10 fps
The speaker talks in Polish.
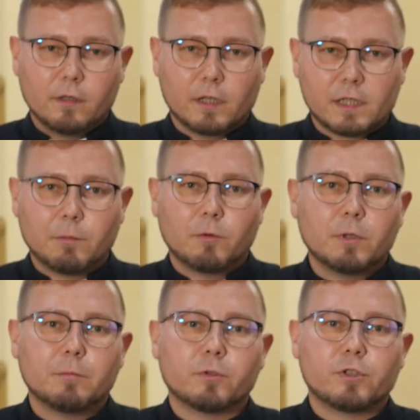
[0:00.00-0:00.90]
Tak samo
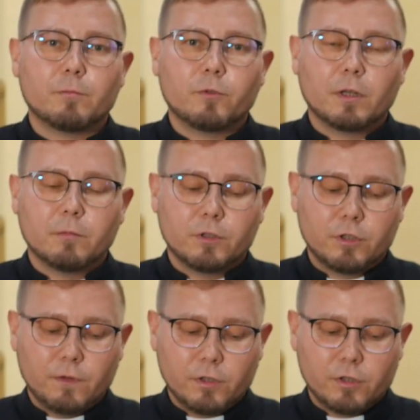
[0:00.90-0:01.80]
my potrzebujemy
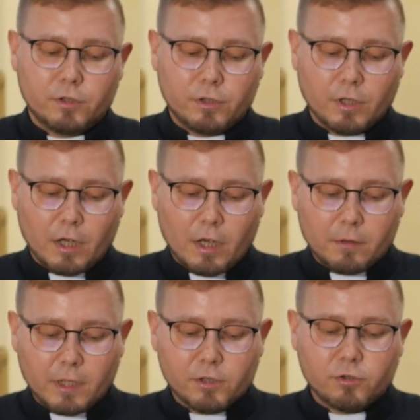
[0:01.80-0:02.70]
ćwiczyć
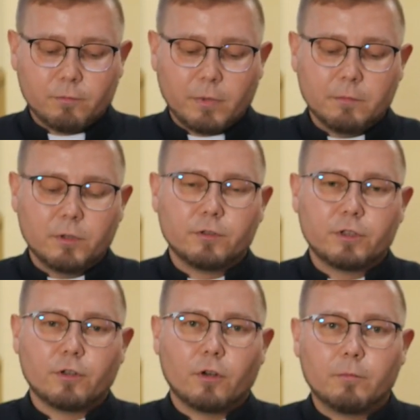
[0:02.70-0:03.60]
naszą
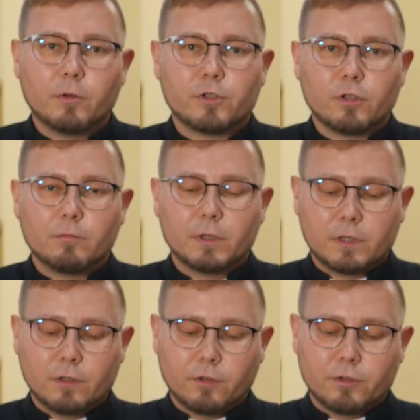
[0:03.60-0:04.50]
pamięć o Bożej
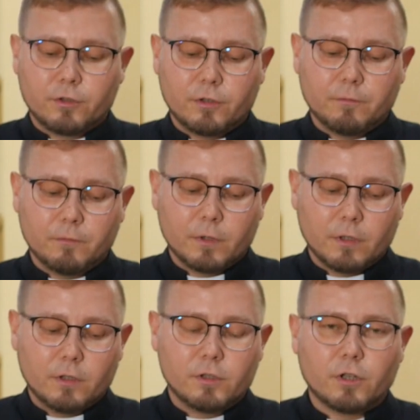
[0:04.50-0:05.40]
obecności,
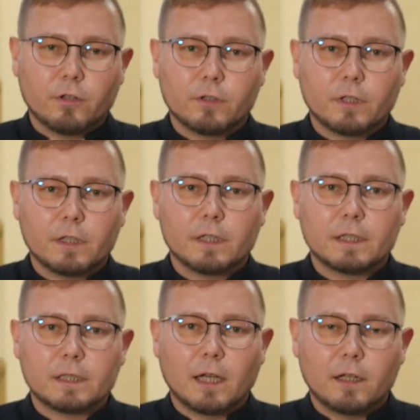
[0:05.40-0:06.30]
że On
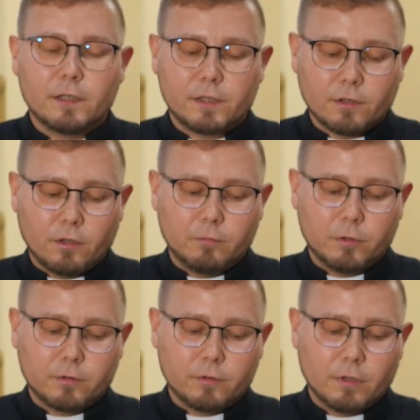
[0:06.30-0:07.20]
stale jest
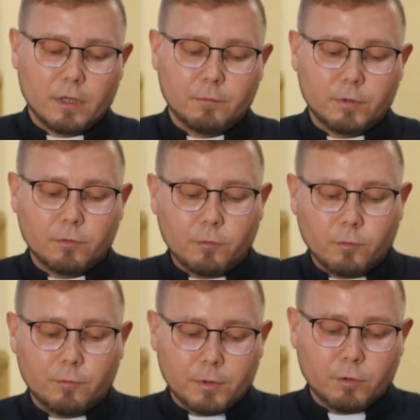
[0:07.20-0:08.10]
obok, by,
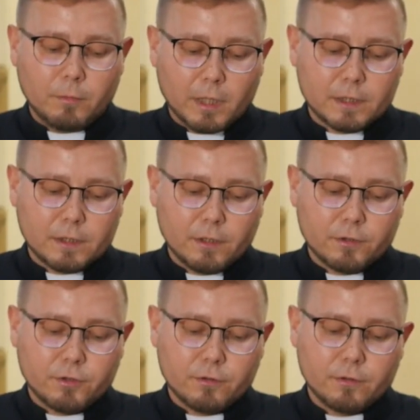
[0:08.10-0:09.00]
by
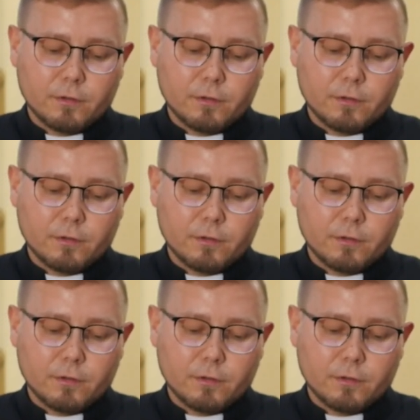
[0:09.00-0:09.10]
umacniać.